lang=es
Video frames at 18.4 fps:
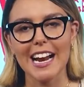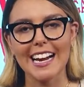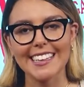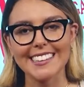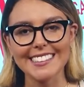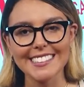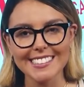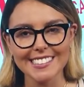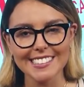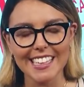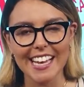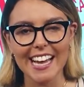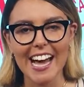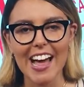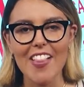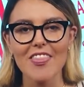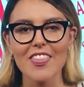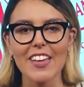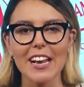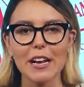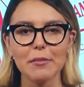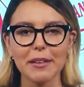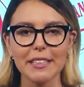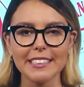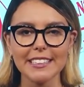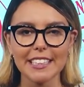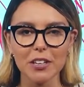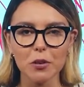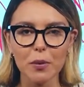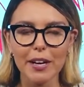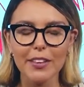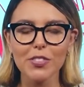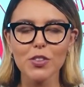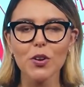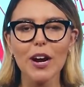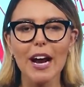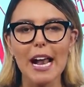Artística del
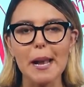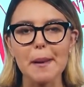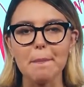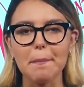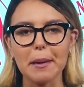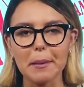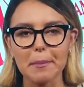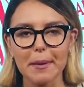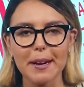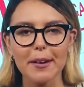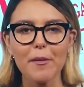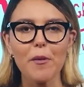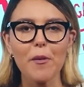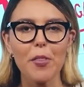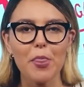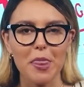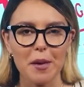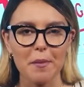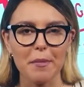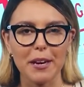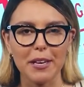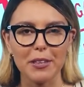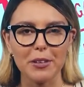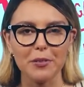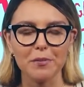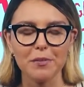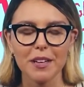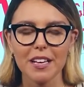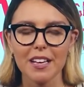24 al 1 de mayo.